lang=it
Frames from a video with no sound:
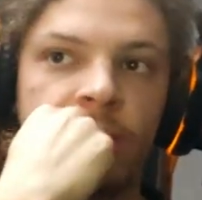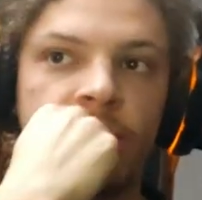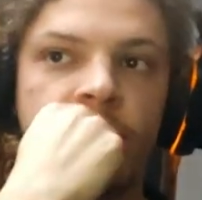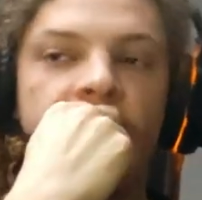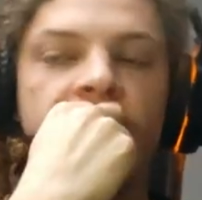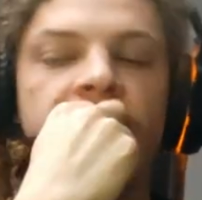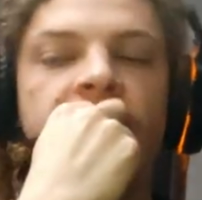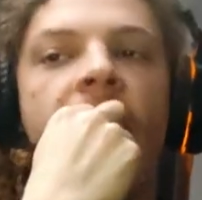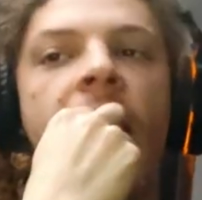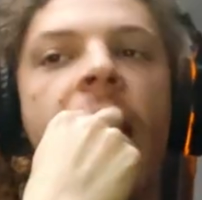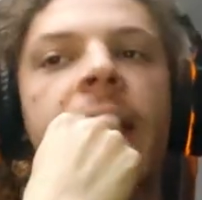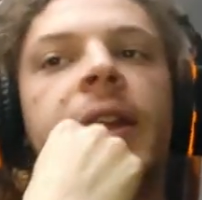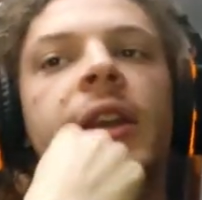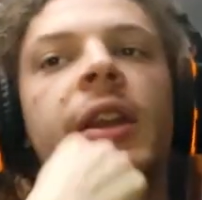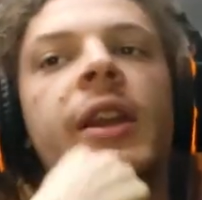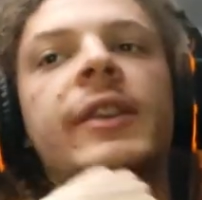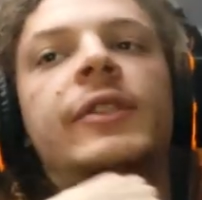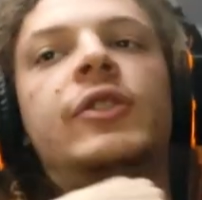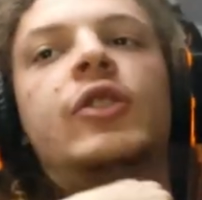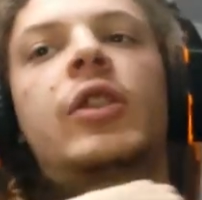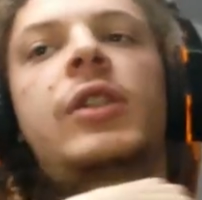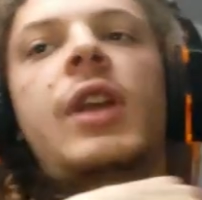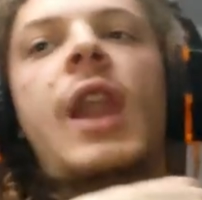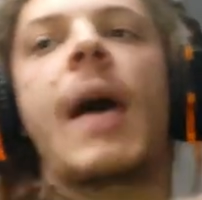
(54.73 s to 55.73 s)
Ma dai,
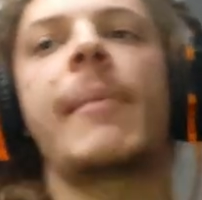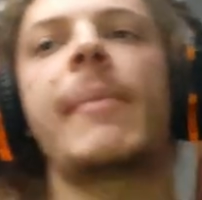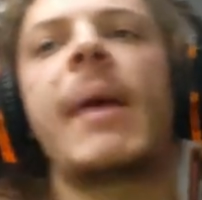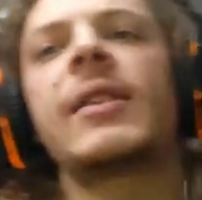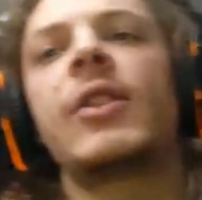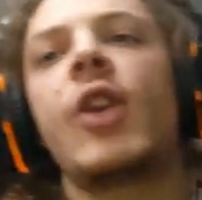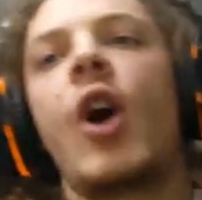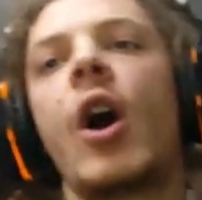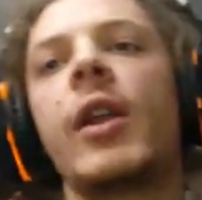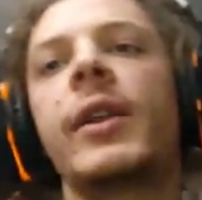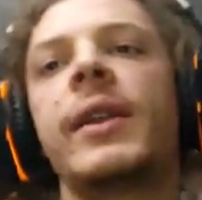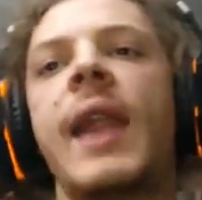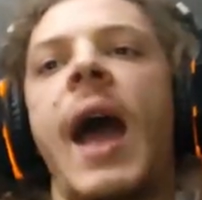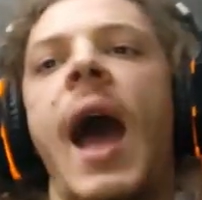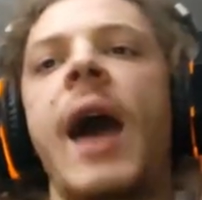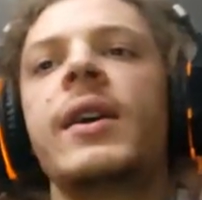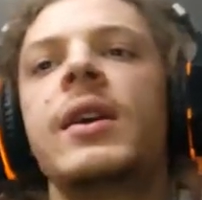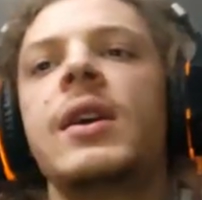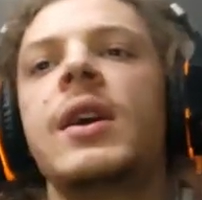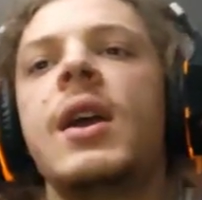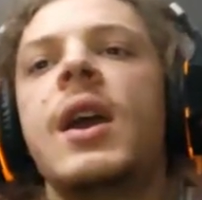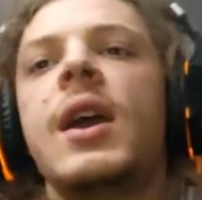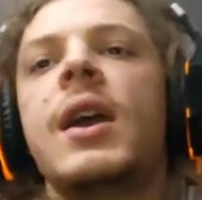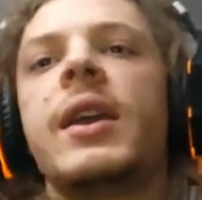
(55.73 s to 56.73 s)
Cristo della Madonna,
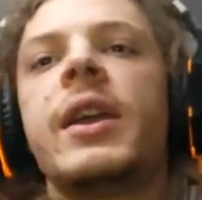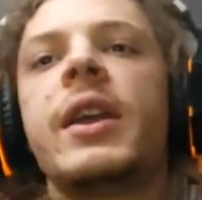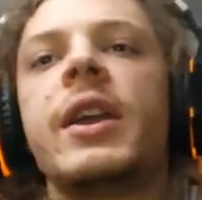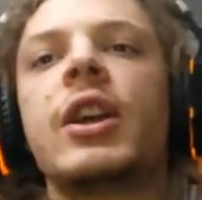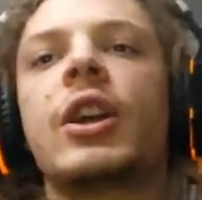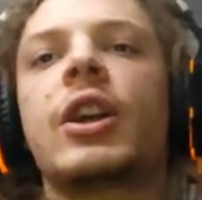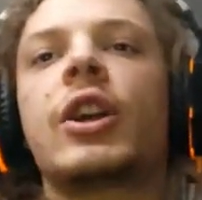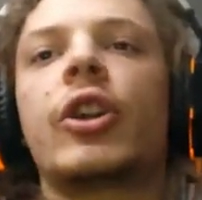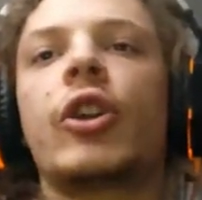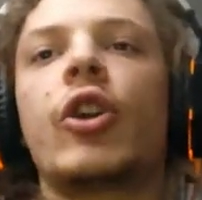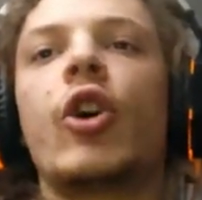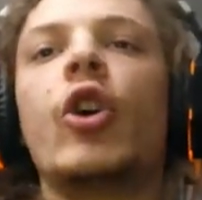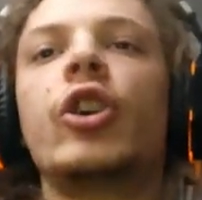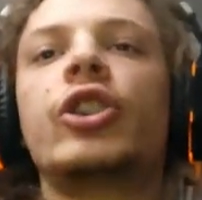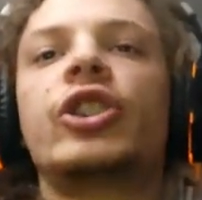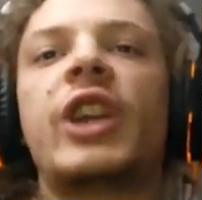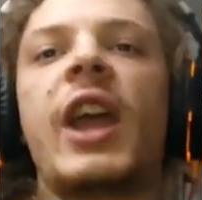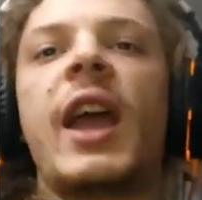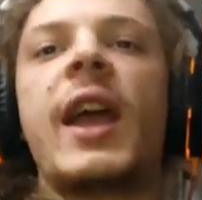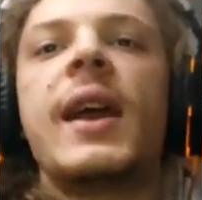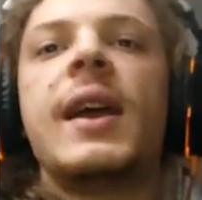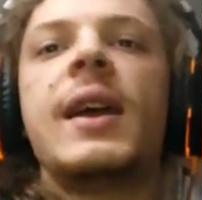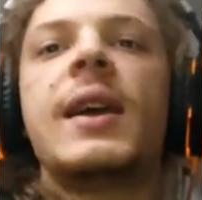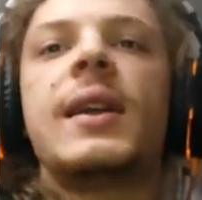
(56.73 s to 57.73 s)
in
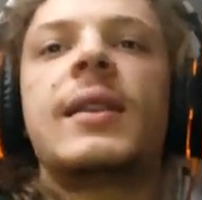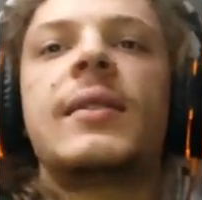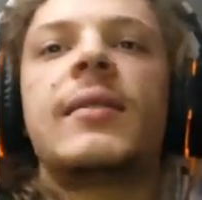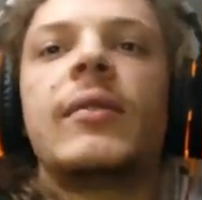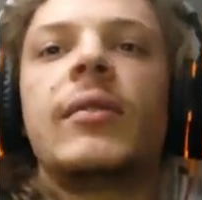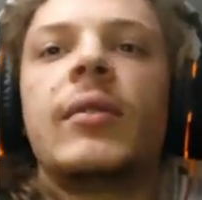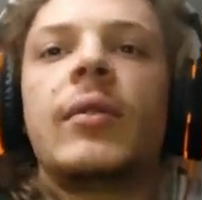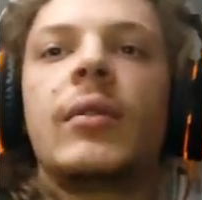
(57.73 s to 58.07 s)
croce.